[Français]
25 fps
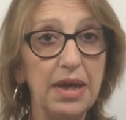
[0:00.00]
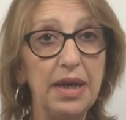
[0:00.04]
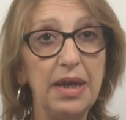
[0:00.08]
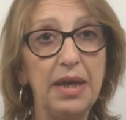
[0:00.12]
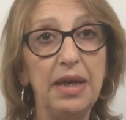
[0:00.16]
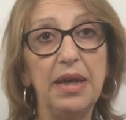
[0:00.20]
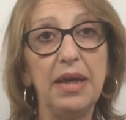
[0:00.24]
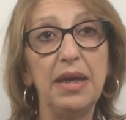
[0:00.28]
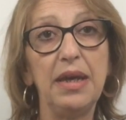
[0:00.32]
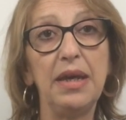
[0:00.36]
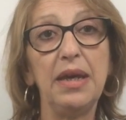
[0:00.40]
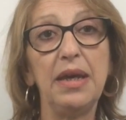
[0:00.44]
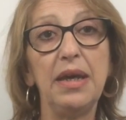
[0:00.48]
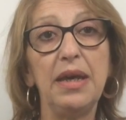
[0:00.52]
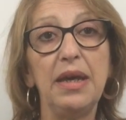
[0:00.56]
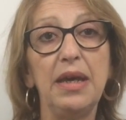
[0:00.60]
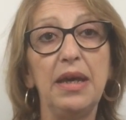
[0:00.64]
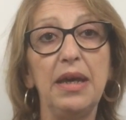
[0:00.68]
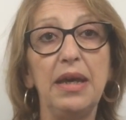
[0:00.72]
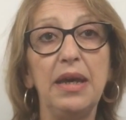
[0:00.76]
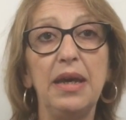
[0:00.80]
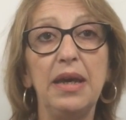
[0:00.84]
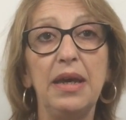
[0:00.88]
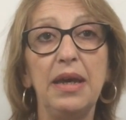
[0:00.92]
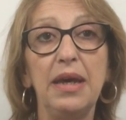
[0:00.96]

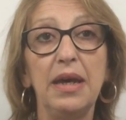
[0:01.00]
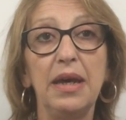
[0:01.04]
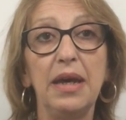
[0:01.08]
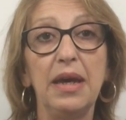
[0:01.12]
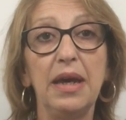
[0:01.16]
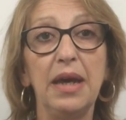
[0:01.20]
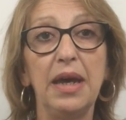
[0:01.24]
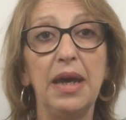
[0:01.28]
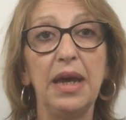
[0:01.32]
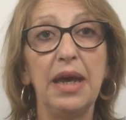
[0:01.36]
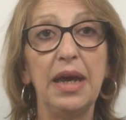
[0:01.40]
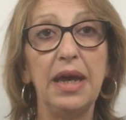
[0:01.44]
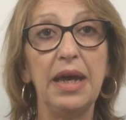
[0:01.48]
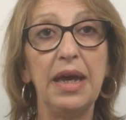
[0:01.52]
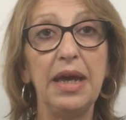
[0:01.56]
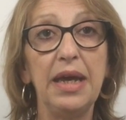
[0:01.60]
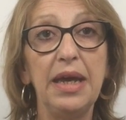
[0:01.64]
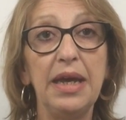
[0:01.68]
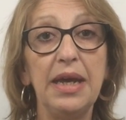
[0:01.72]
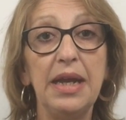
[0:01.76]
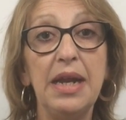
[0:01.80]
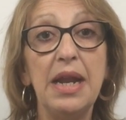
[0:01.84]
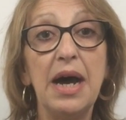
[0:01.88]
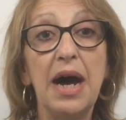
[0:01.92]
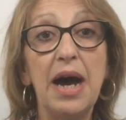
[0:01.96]
Et,
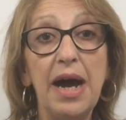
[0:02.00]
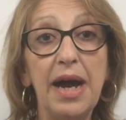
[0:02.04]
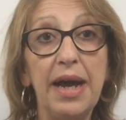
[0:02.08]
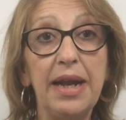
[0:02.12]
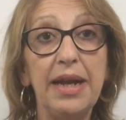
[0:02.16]
là,